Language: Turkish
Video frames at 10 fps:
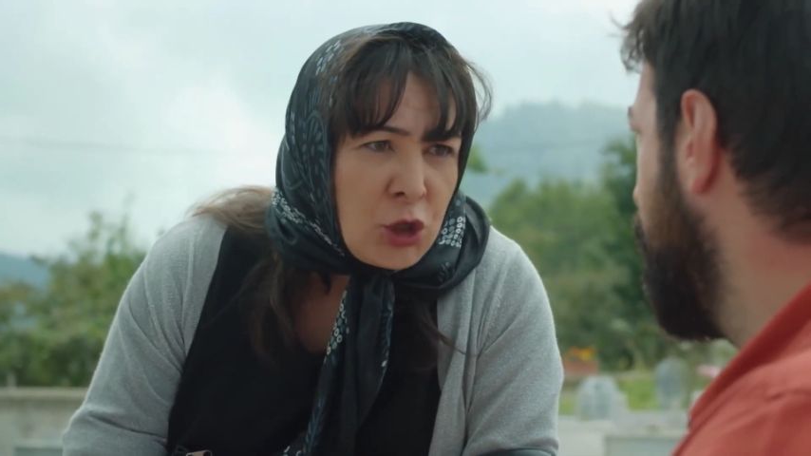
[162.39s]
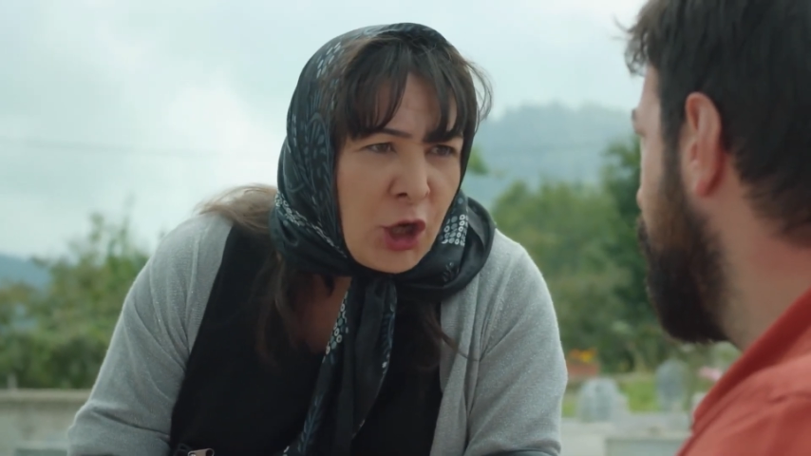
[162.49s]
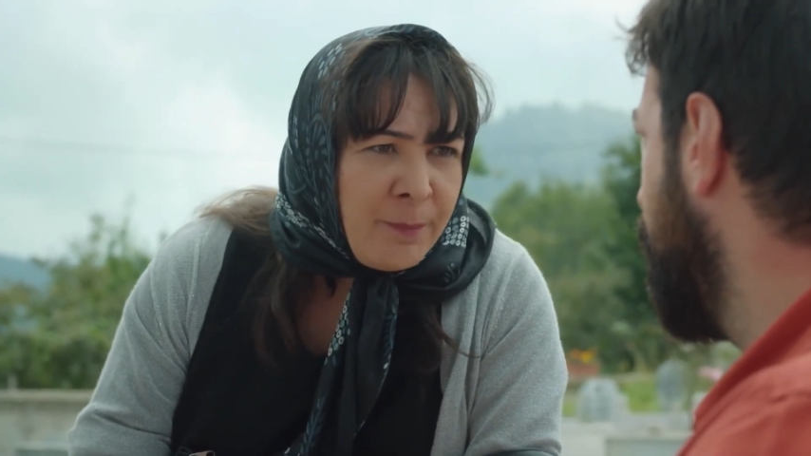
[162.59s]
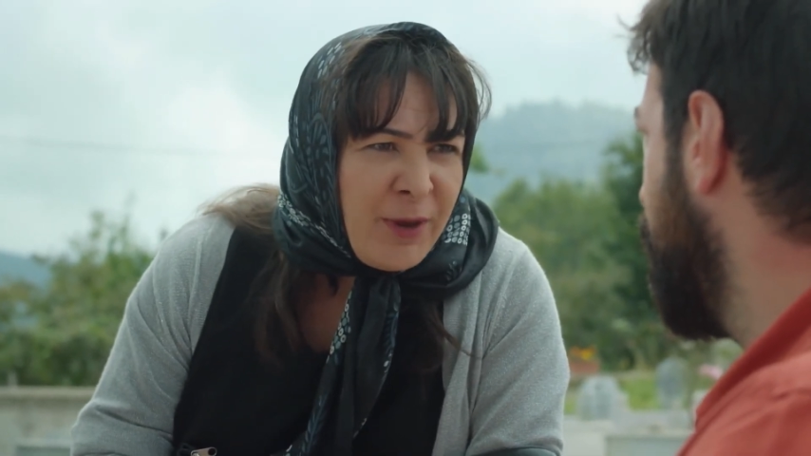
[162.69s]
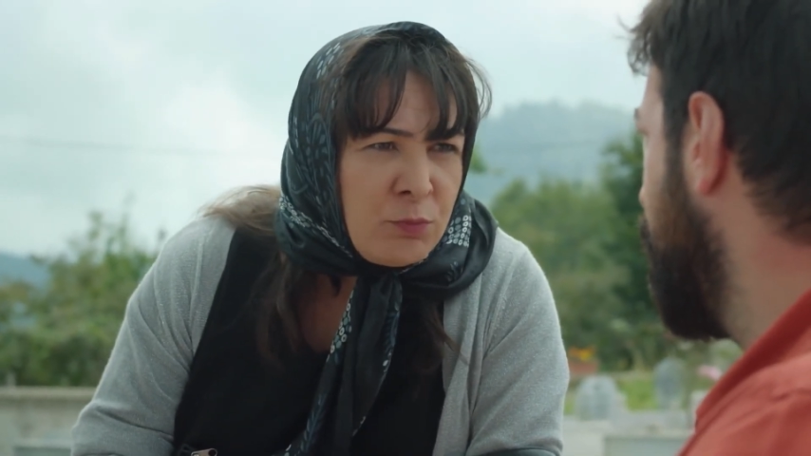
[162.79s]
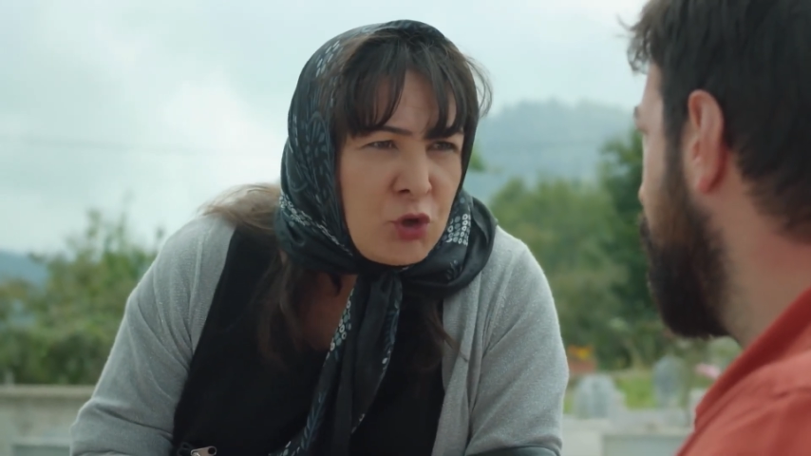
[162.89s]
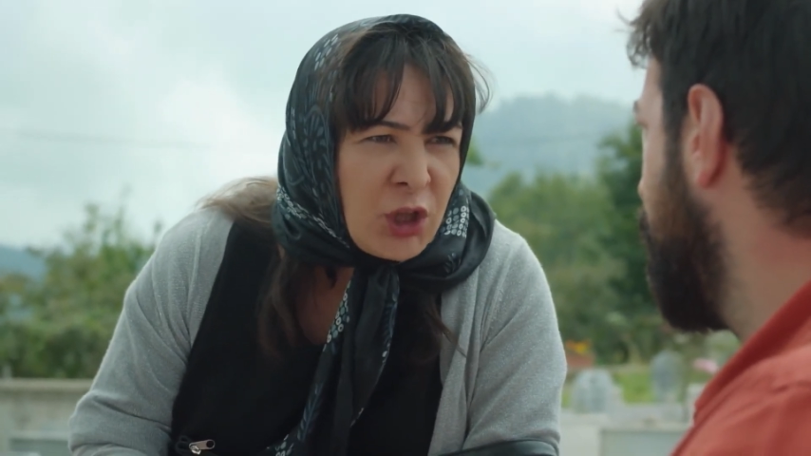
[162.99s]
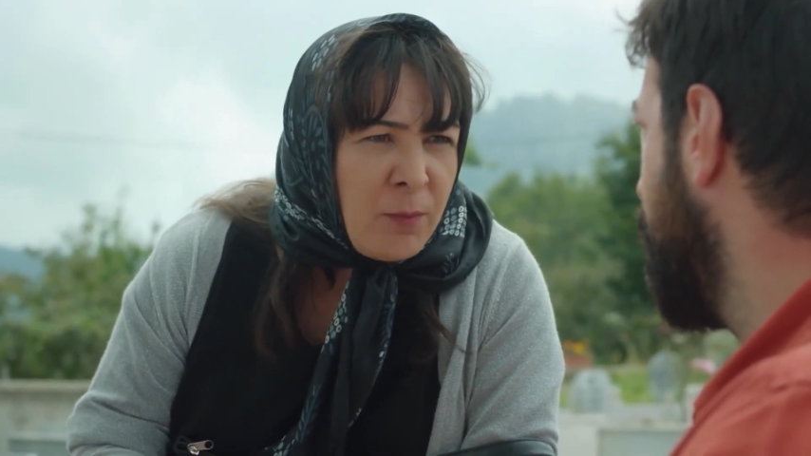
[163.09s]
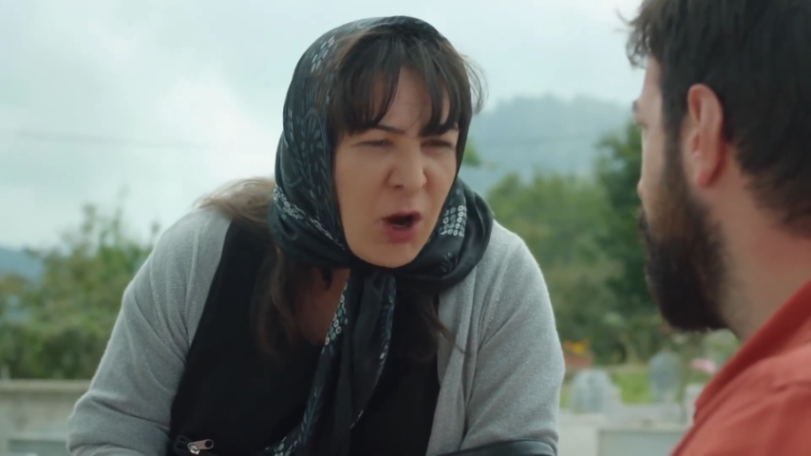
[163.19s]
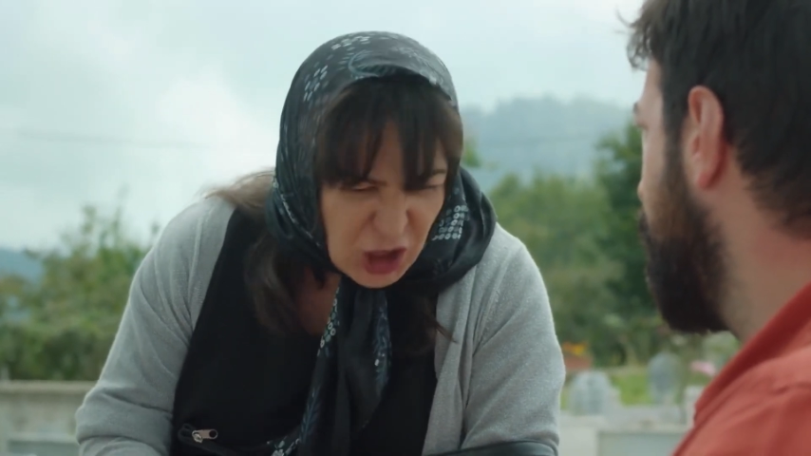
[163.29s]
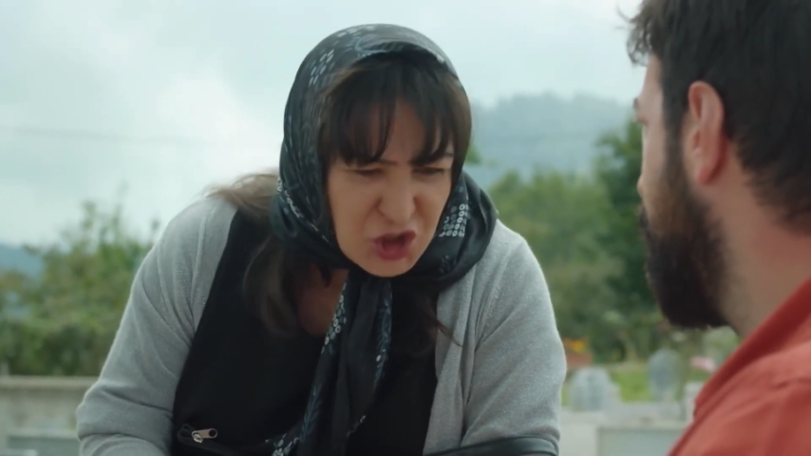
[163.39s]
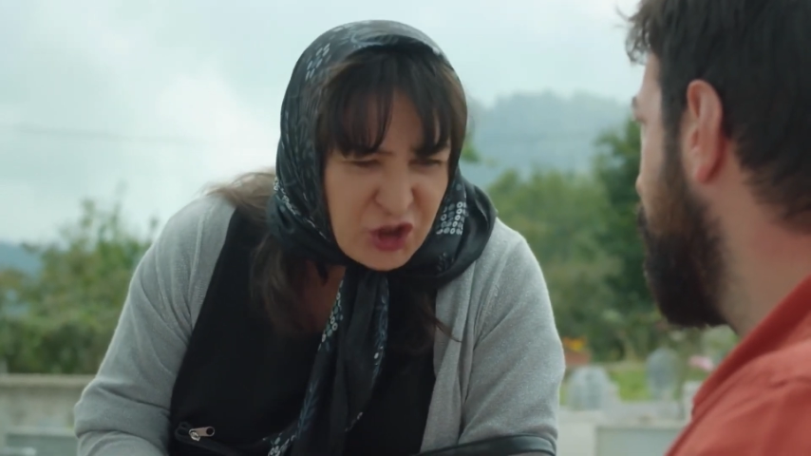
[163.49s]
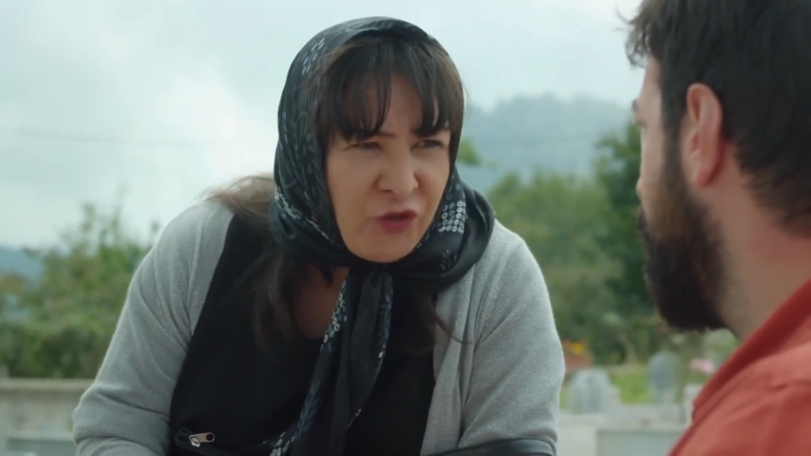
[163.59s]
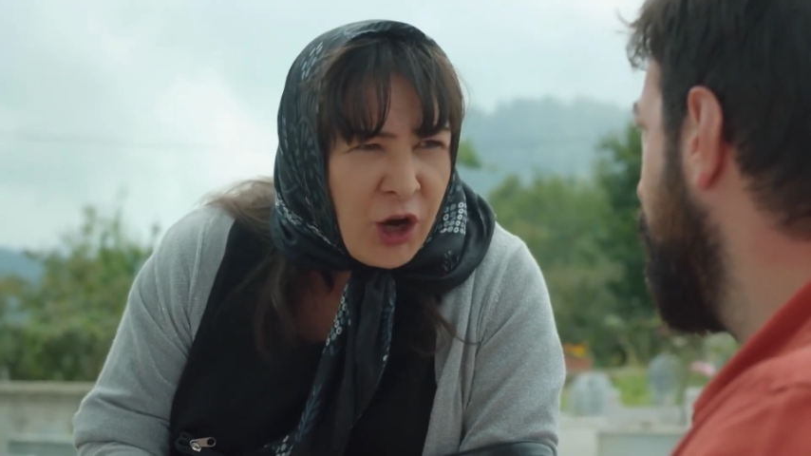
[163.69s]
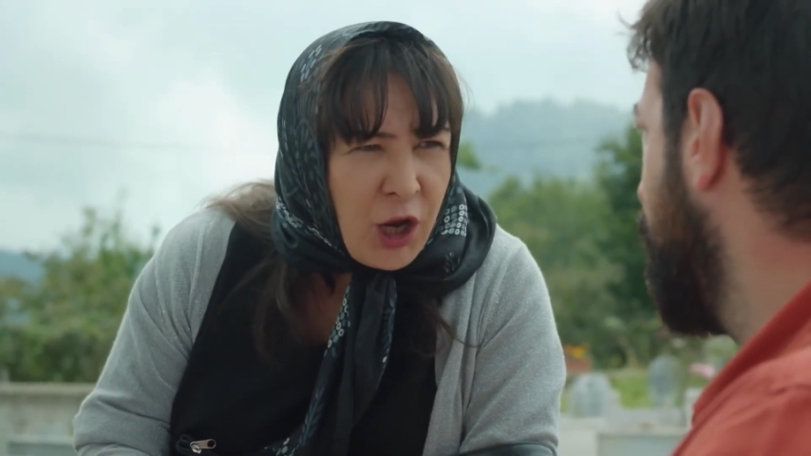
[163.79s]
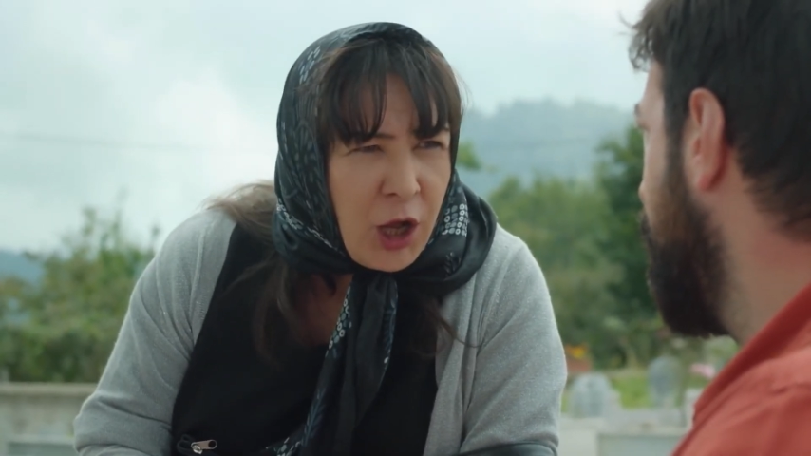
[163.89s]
Senin benim canıma gastın var